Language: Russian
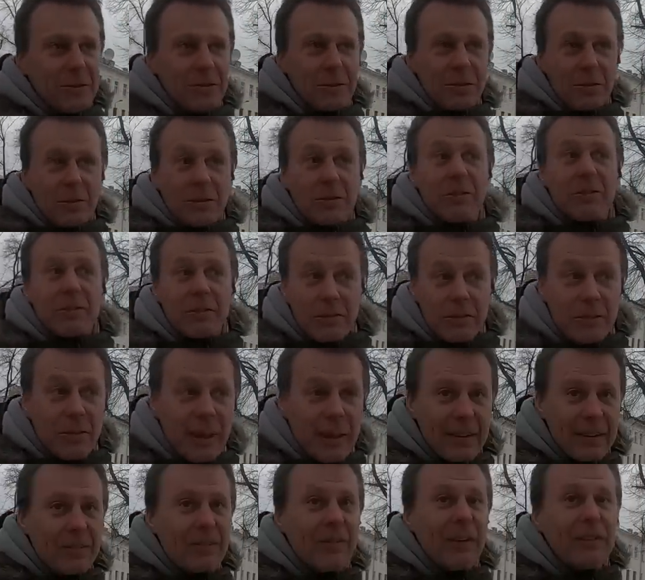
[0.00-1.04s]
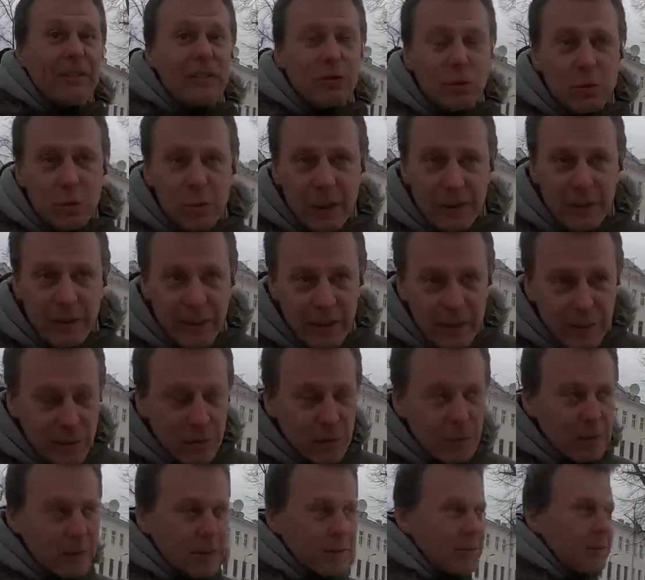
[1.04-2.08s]
ну, два, два стула, два
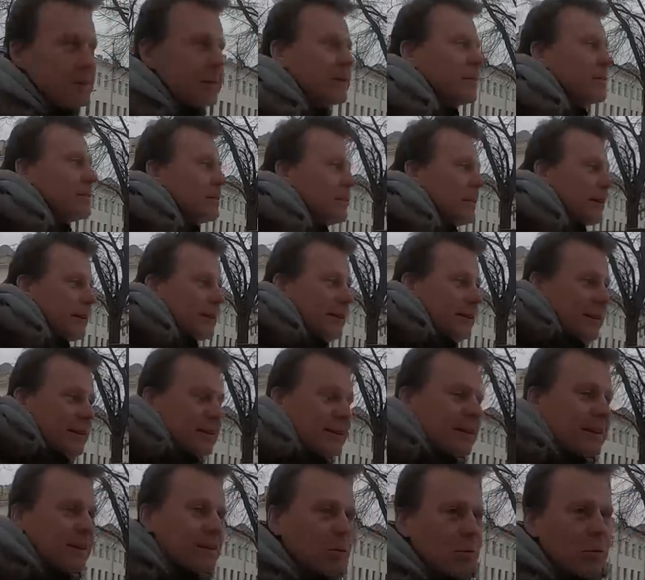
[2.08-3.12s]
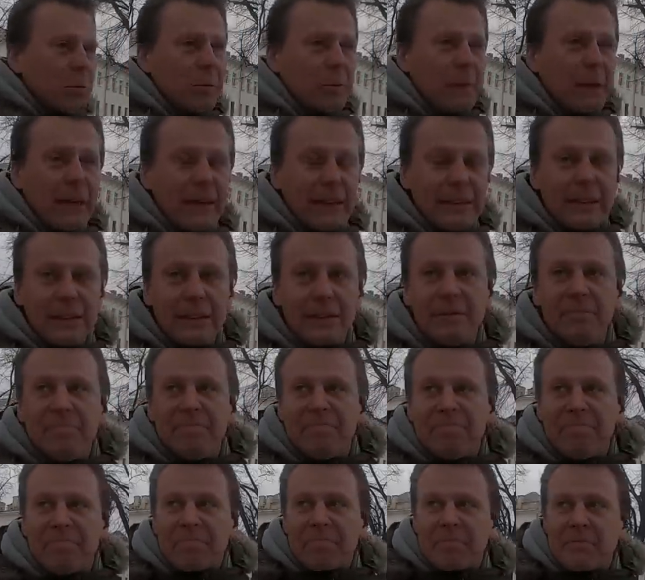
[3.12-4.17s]
стула э, есть, нет, дома у меня один.
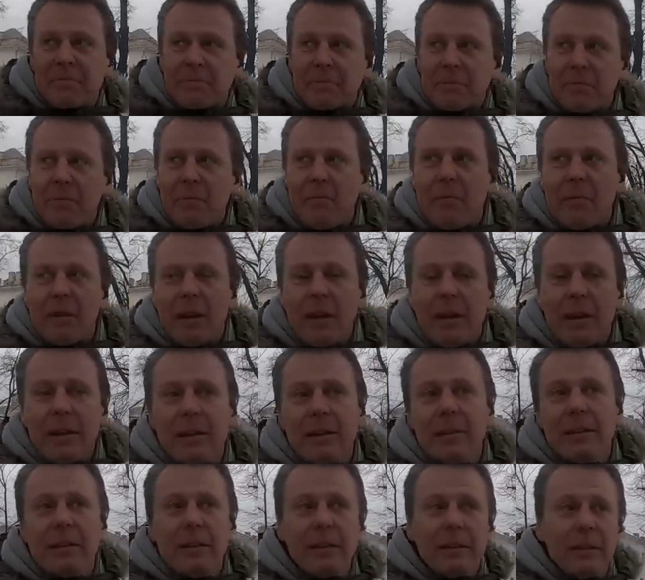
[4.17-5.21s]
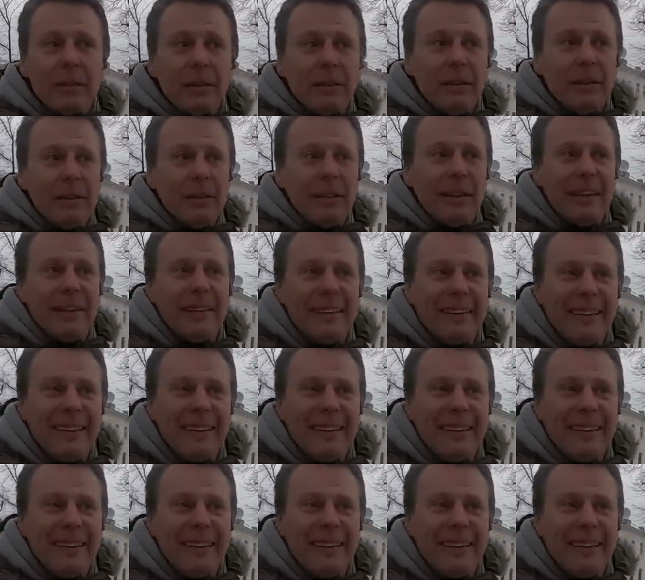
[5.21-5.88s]
Э, и